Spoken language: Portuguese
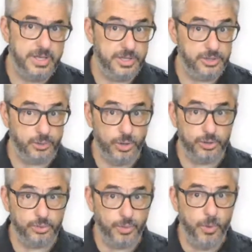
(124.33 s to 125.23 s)
Este é o
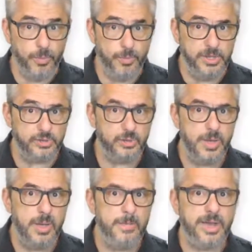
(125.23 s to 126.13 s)
nosso
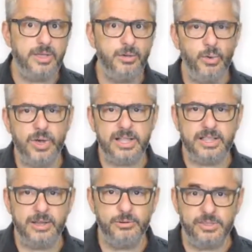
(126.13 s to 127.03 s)
compromisso para que o locatário